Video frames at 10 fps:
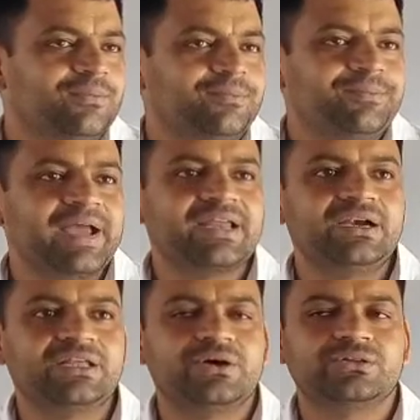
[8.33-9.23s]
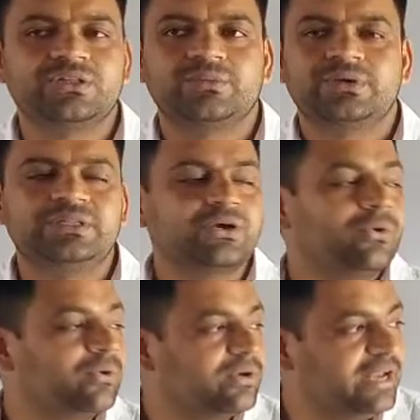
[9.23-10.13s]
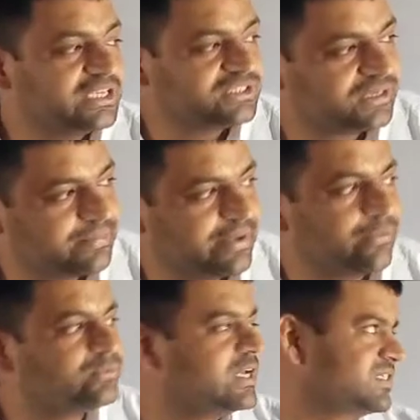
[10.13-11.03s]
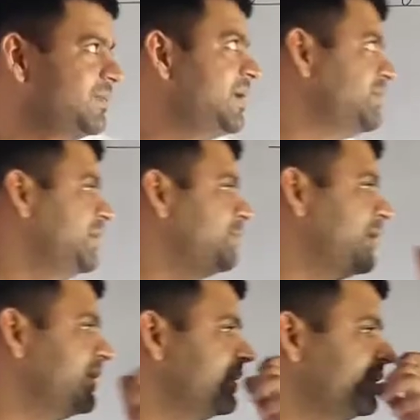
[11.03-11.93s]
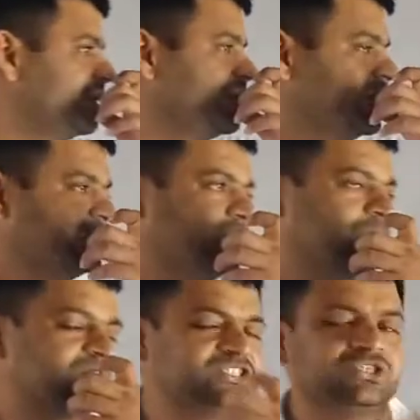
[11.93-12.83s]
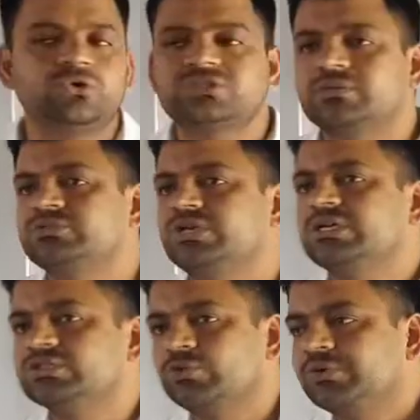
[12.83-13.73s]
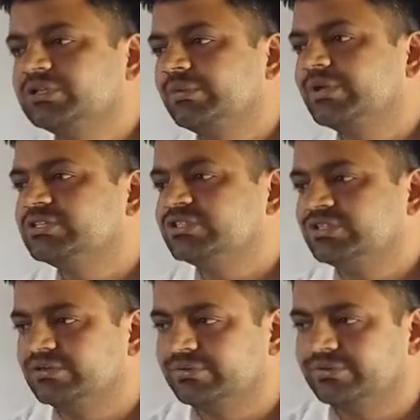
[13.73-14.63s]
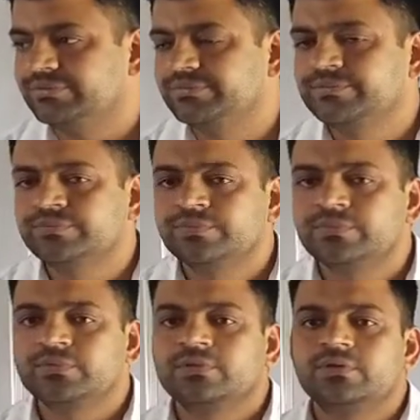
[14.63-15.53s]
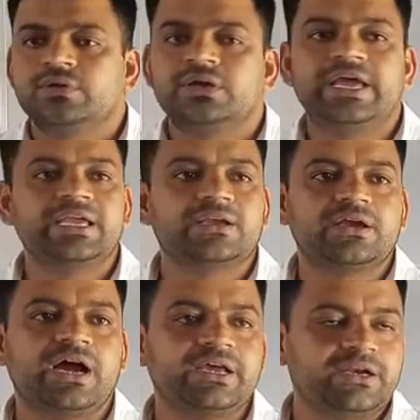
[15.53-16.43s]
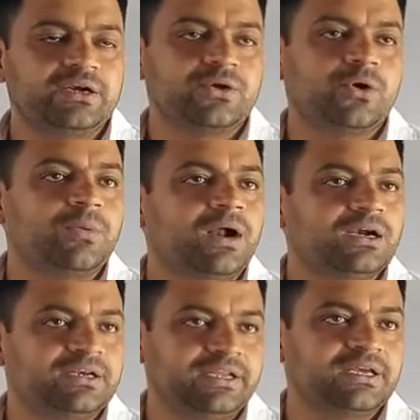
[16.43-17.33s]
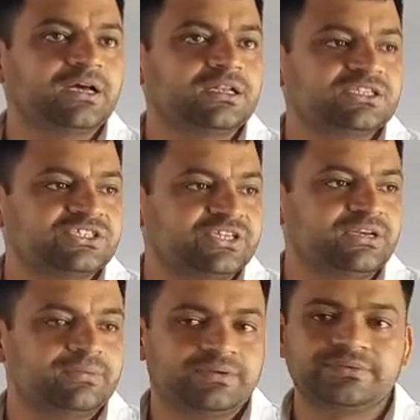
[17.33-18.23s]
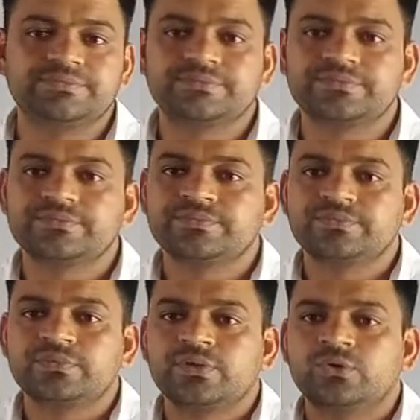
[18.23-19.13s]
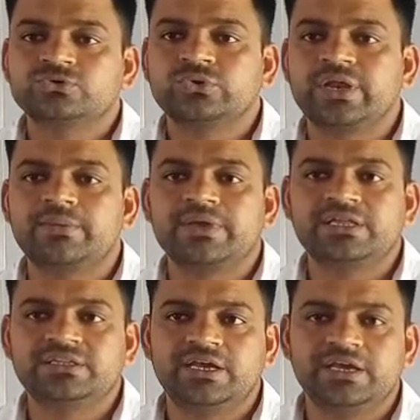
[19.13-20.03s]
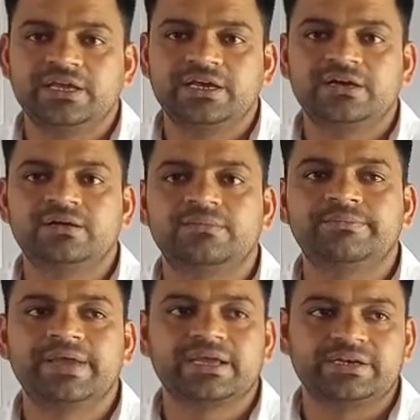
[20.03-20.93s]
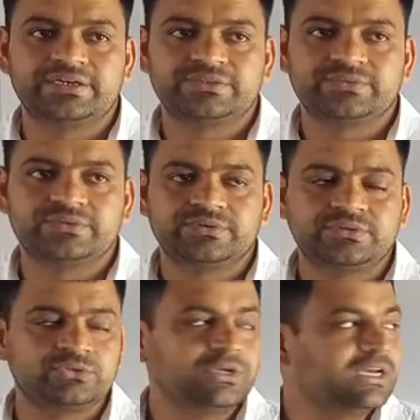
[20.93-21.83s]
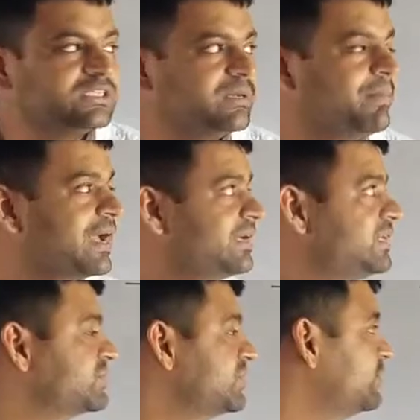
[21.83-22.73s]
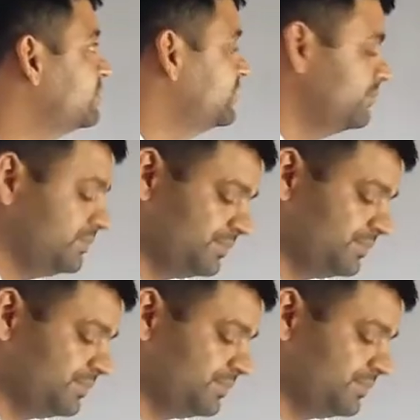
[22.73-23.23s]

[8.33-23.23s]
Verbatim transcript: मैग्नेट क्या होते हैं भाई देखो नेचर में कुछ ऐसे मेटेरियल पाए गए हैं जो किसी और सब्सटेंस को अपनी तरफ खींचते हैं भाई लाइक आयरन कोबाल्ट निकल स्टील भी उसको क्या नाम क्या दिया गया मैग्नेट्स भी तो लिख लीजिए मैग्नेट्स क्या होते हैं